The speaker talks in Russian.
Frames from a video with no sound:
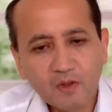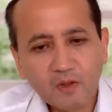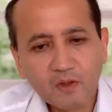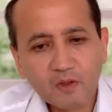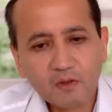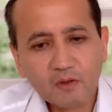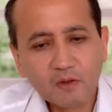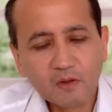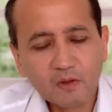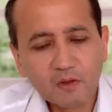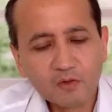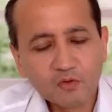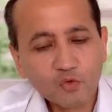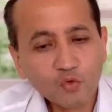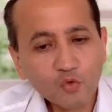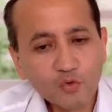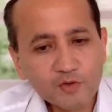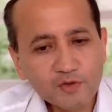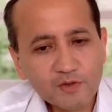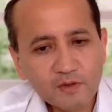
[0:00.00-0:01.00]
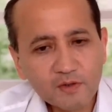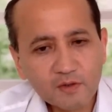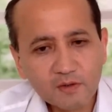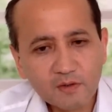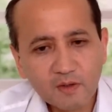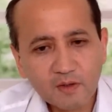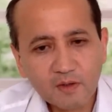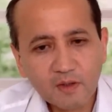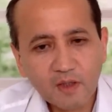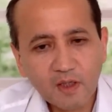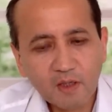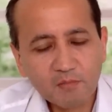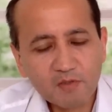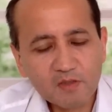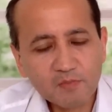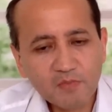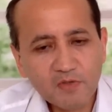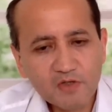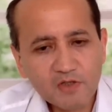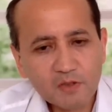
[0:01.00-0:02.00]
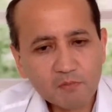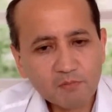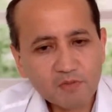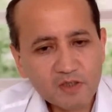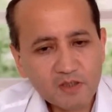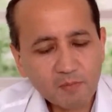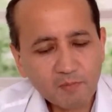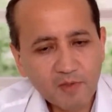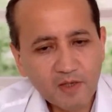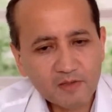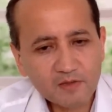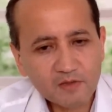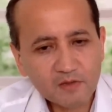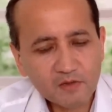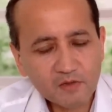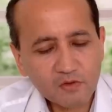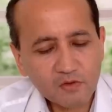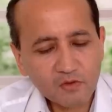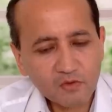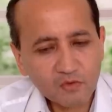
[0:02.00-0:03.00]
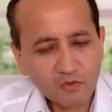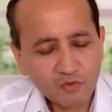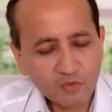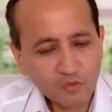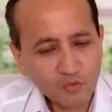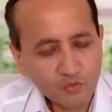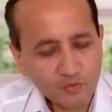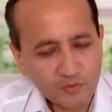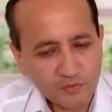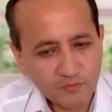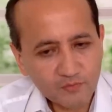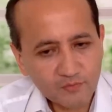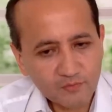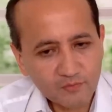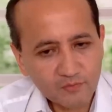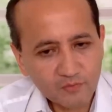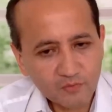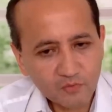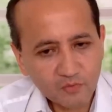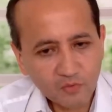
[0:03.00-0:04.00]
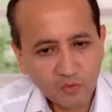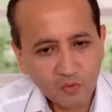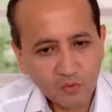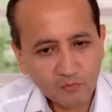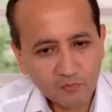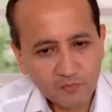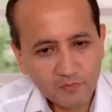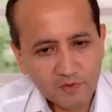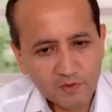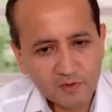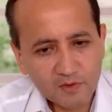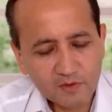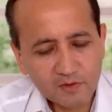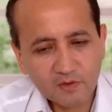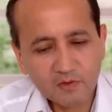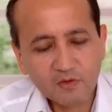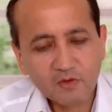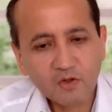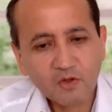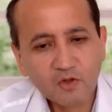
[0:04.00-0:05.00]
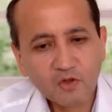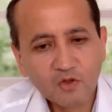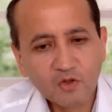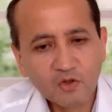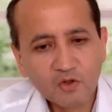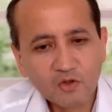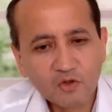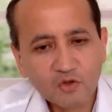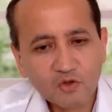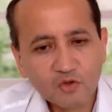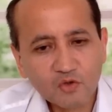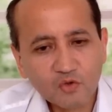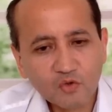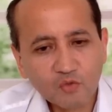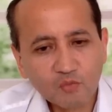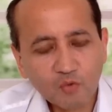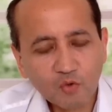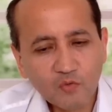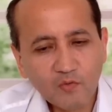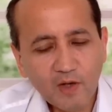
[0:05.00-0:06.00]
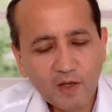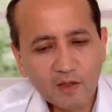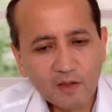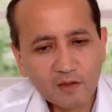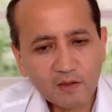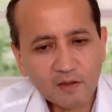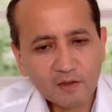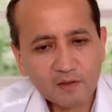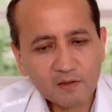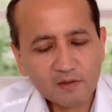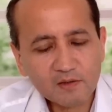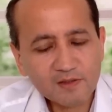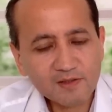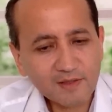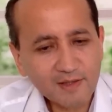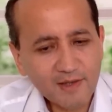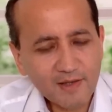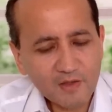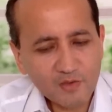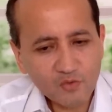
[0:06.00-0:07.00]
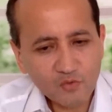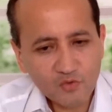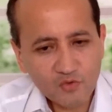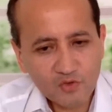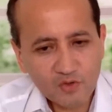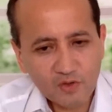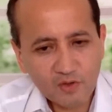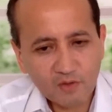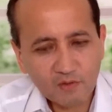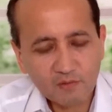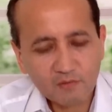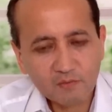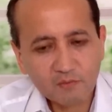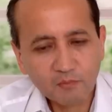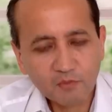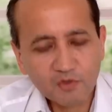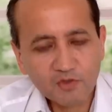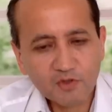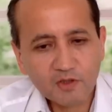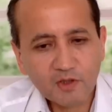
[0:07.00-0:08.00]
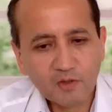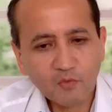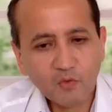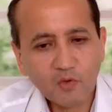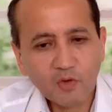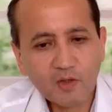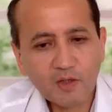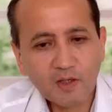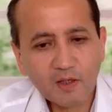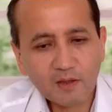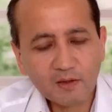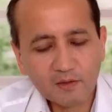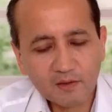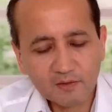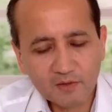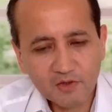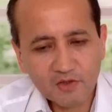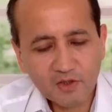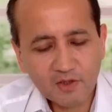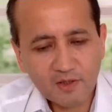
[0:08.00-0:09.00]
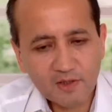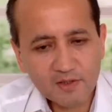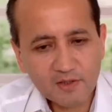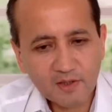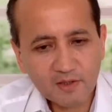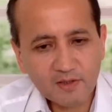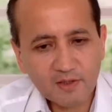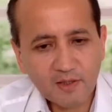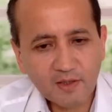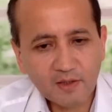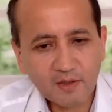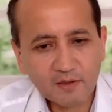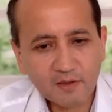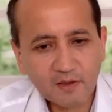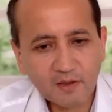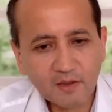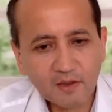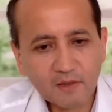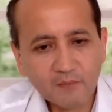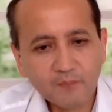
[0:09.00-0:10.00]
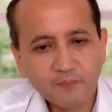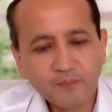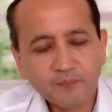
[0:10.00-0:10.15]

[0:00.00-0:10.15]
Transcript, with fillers: э, Турции обеспечить безопасность грузов. Но вы видите, что буквально сразу же после того, как началась атака на